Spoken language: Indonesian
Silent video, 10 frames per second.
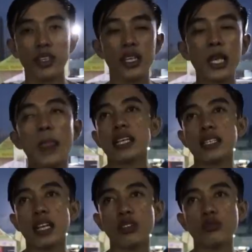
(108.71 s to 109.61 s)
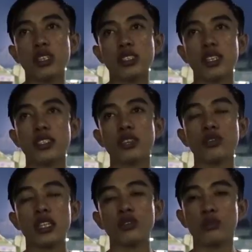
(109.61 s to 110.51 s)
menit Sekarang sudah selesai
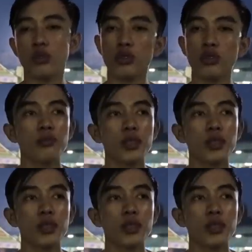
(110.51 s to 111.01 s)
sholat subuh